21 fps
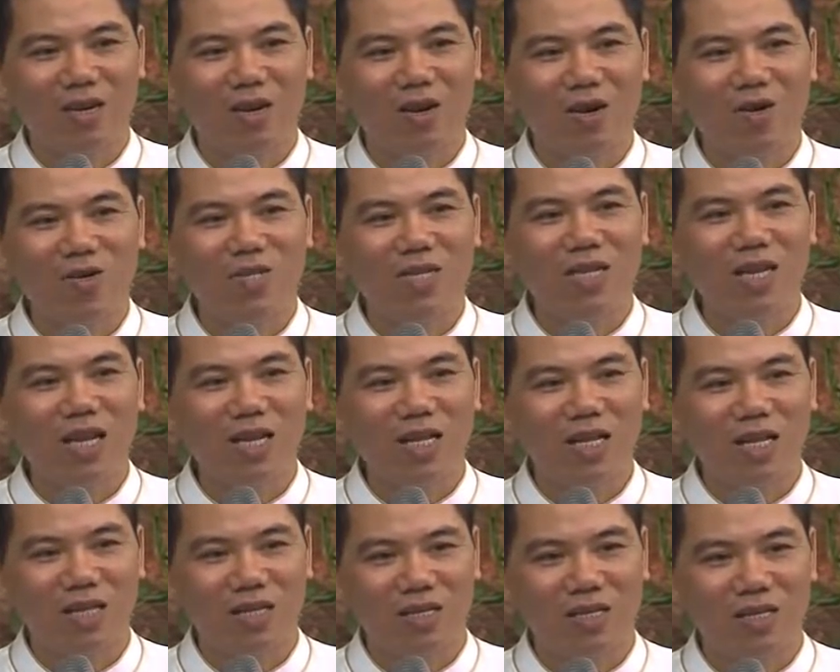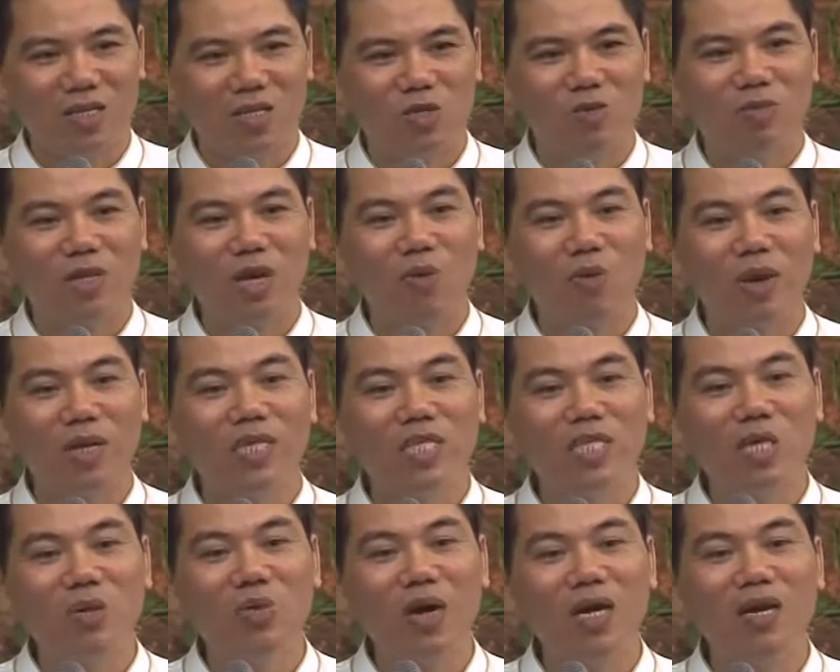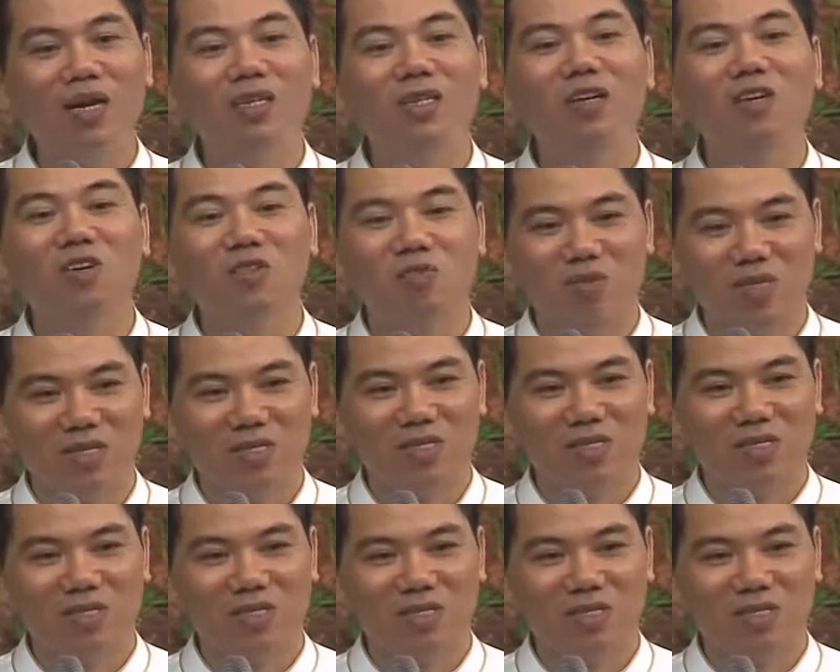đó chính là chúng ta quán chiếu cái hơi thở của mình.